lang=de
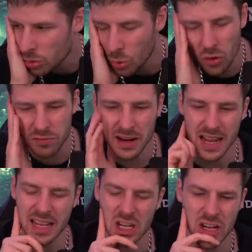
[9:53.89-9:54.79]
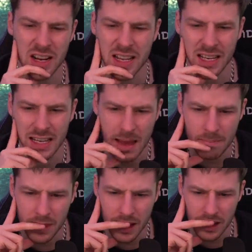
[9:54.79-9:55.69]
Und ruft man an der Stelle den
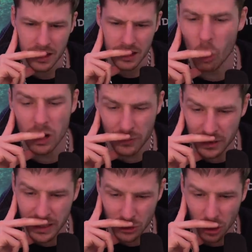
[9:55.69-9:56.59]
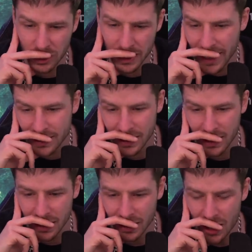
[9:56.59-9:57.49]
Klempner oder vielleicht doch den
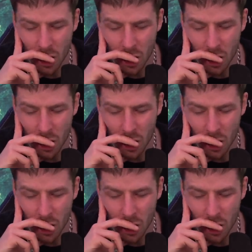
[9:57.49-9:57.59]
Elektriker?